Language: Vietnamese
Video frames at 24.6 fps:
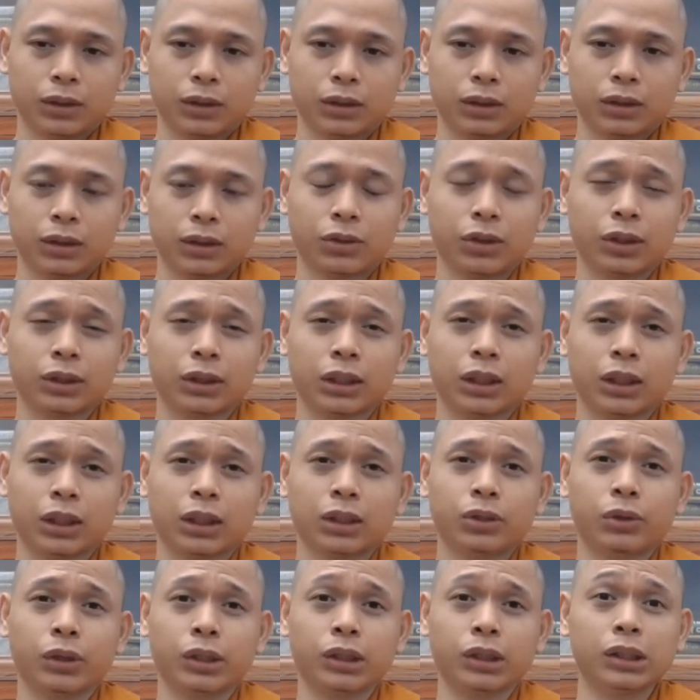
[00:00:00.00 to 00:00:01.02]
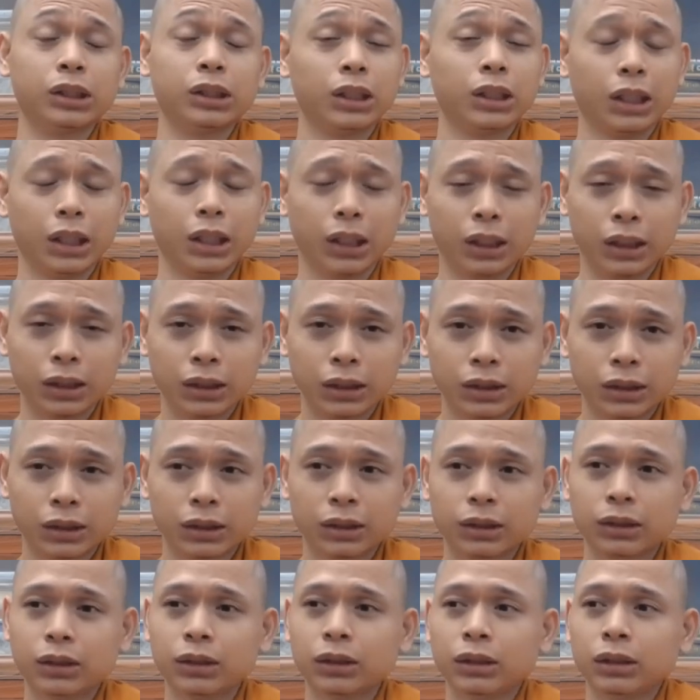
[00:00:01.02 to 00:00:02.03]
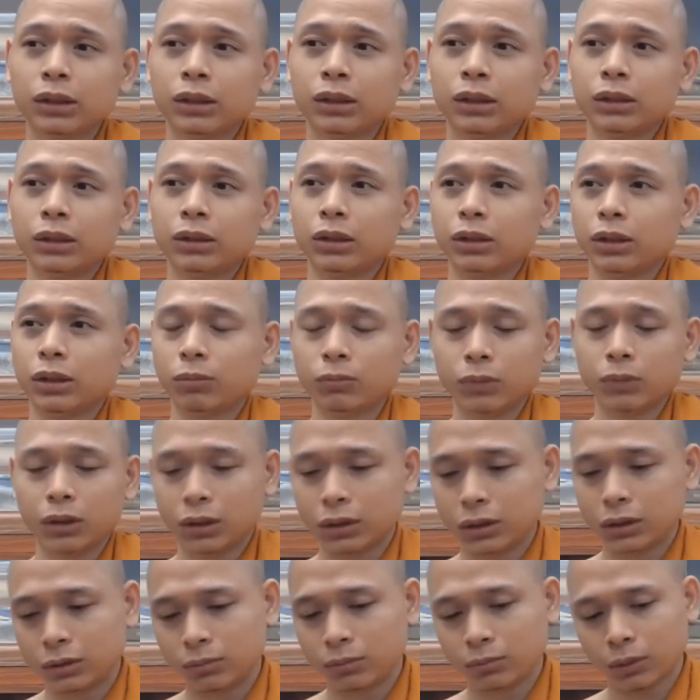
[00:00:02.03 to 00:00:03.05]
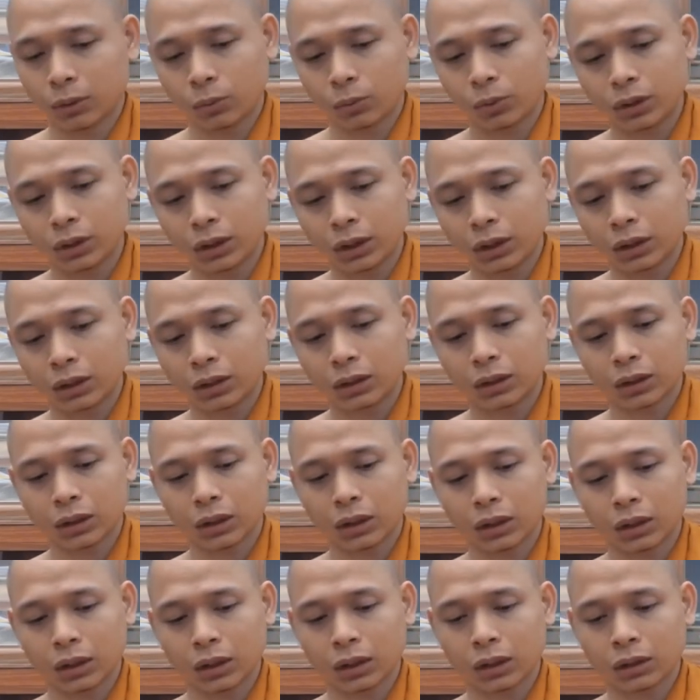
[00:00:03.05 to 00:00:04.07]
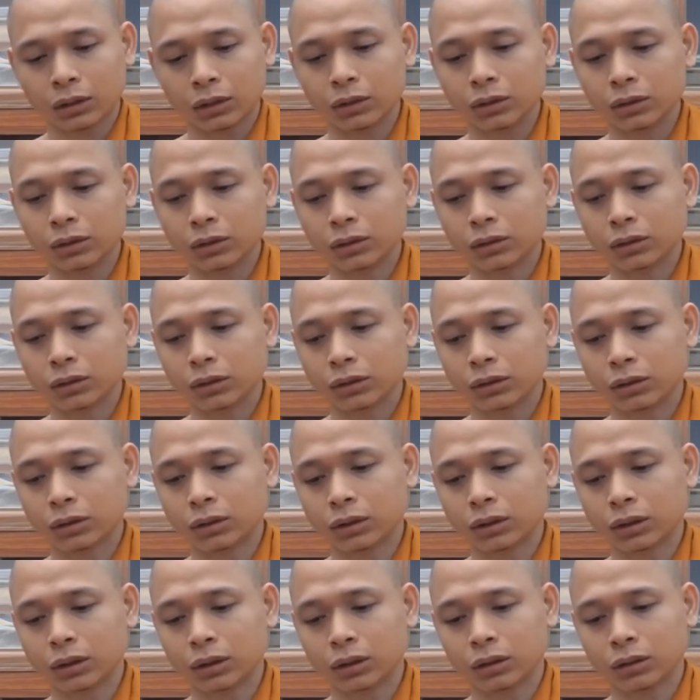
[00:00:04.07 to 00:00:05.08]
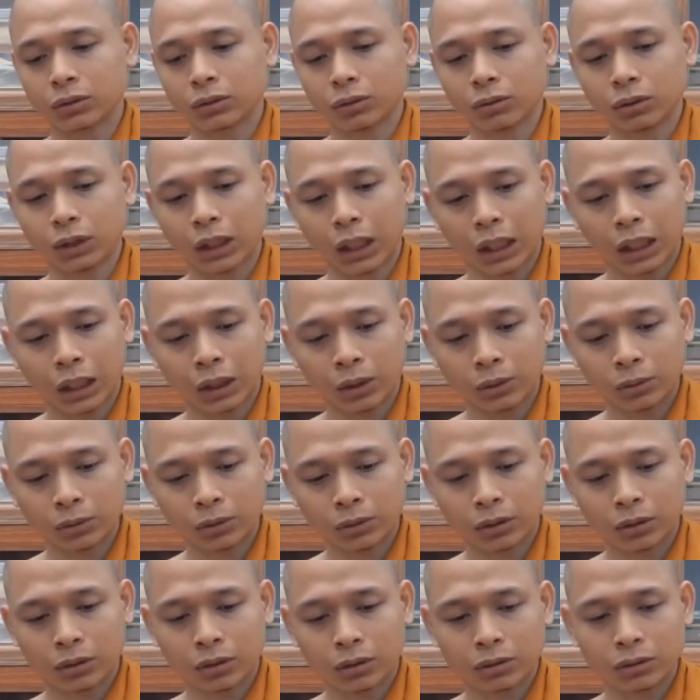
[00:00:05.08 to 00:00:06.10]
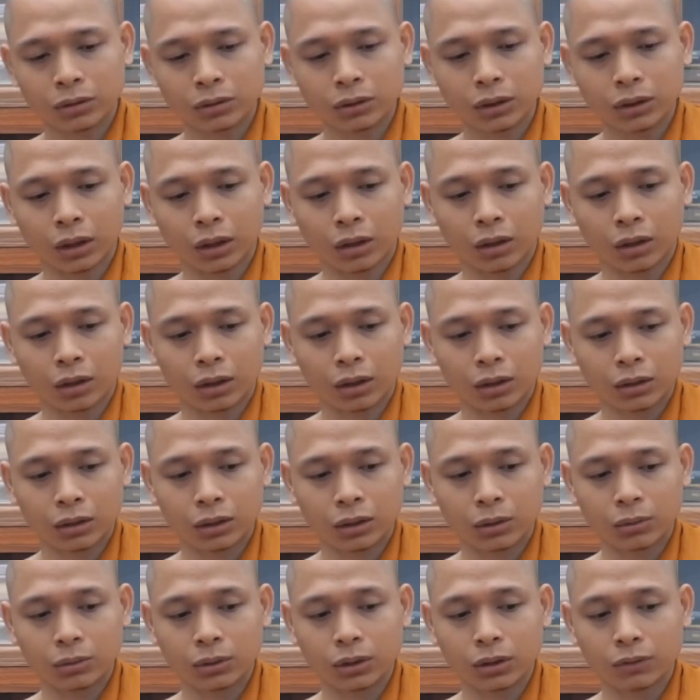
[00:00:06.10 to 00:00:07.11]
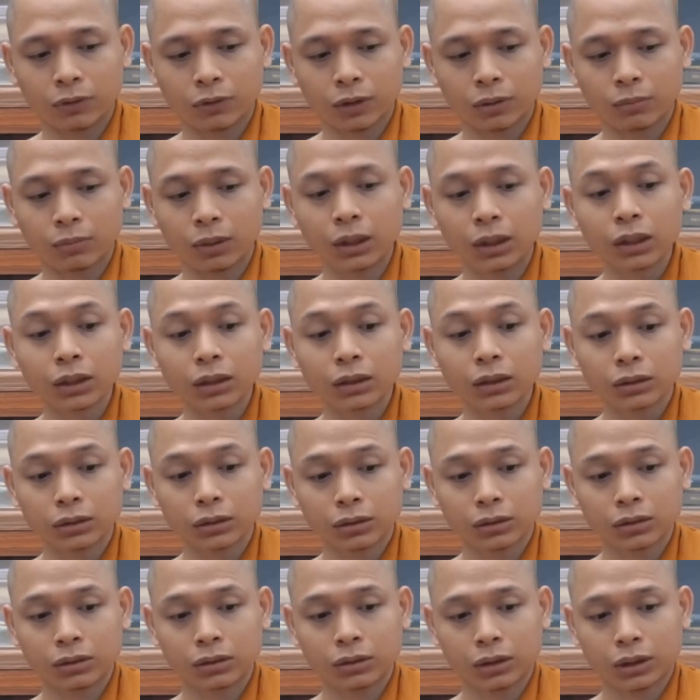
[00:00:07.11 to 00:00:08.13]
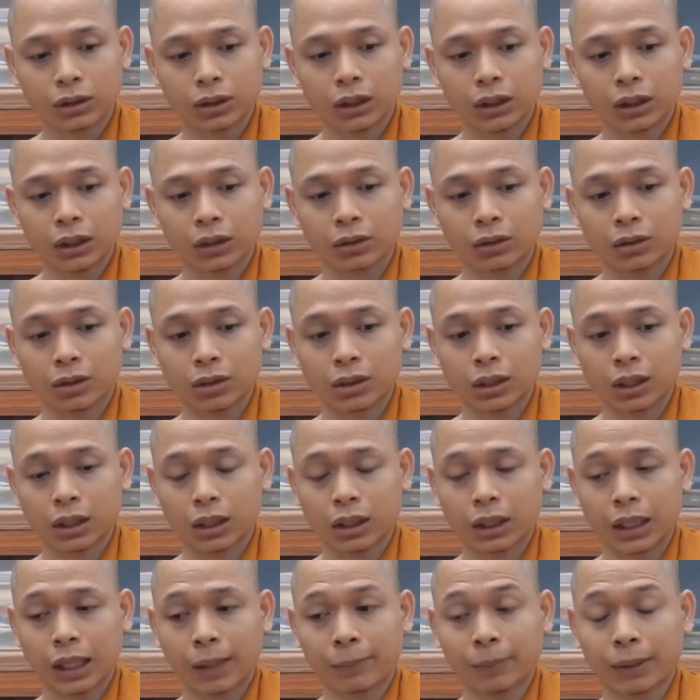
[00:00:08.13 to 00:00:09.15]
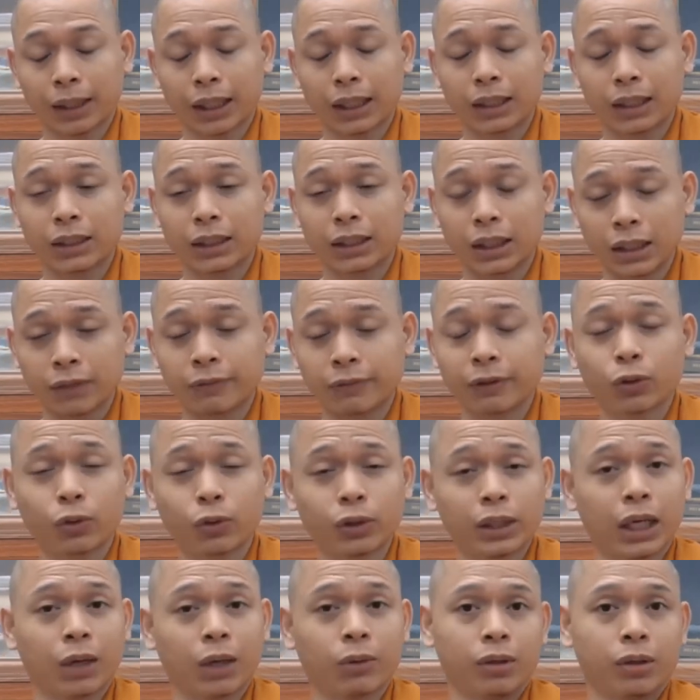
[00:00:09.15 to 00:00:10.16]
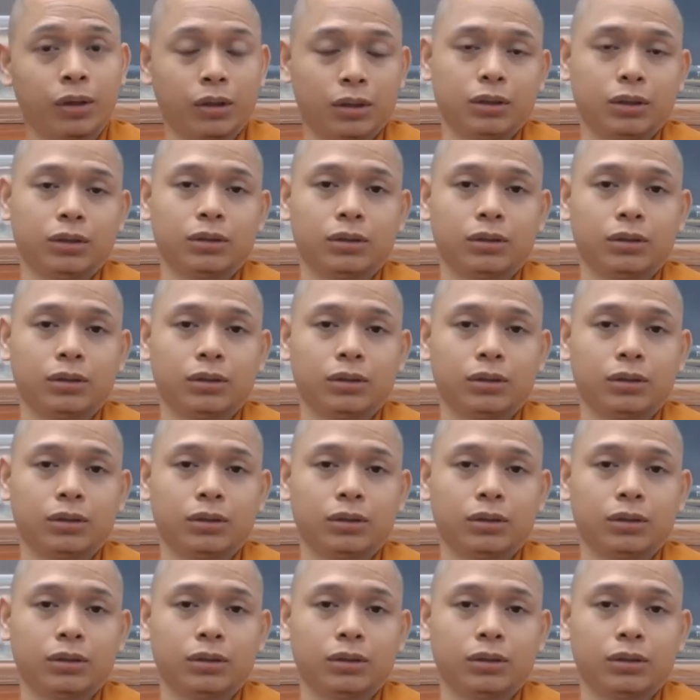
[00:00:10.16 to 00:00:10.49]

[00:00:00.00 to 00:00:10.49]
cái chuyện là cái chuyện đương nhiên nó giống như mà quý vị à, đưa con dao cho đứa nhỏ thì quý vị phải biết là nó sẽ làm cái gì với con dao đó